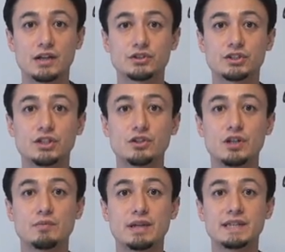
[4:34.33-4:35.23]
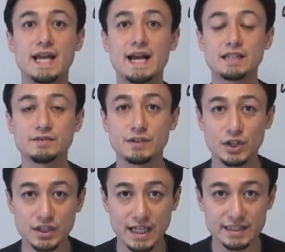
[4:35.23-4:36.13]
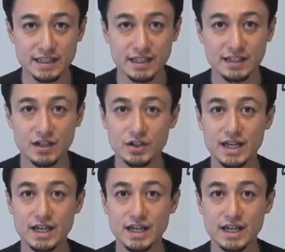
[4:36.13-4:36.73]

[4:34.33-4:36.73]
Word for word: I'll see you in my next video lesson.